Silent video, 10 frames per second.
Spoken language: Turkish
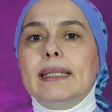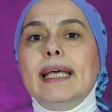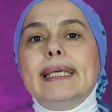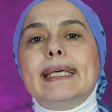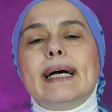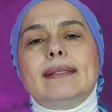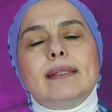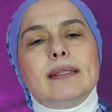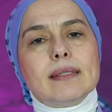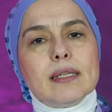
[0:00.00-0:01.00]
ne
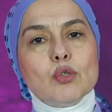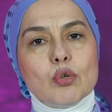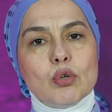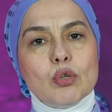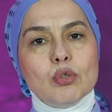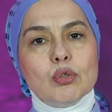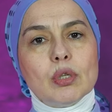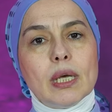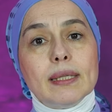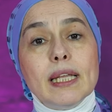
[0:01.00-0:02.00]
kendinize sorun
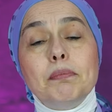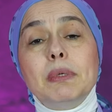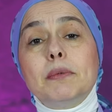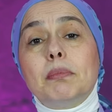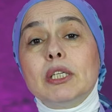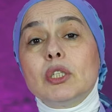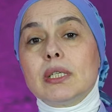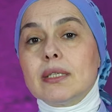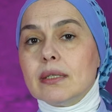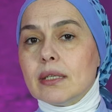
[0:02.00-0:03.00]
ne bir
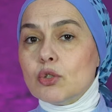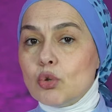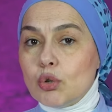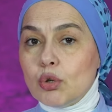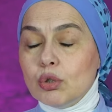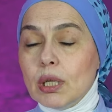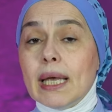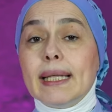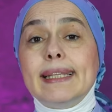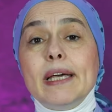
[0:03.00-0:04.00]
başkasına sorun
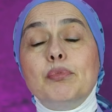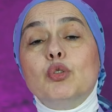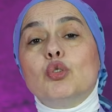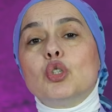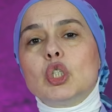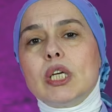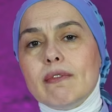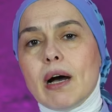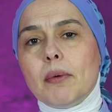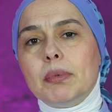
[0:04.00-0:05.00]
ne bunun
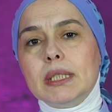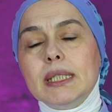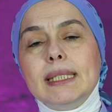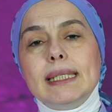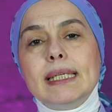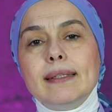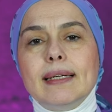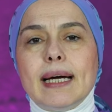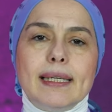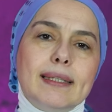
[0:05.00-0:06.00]
cevabını
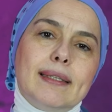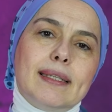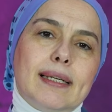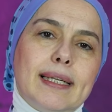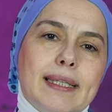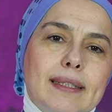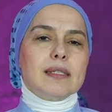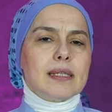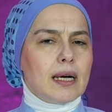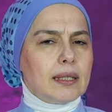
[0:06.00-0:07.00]
internetten arayın.
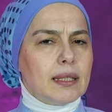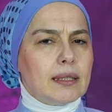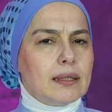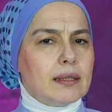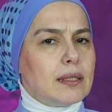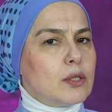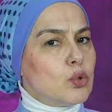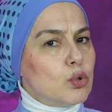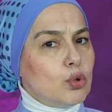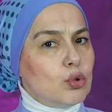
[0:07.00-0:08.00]
Sakin,
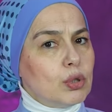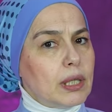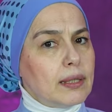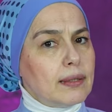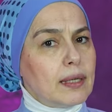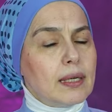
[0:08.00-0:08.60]
sükunet,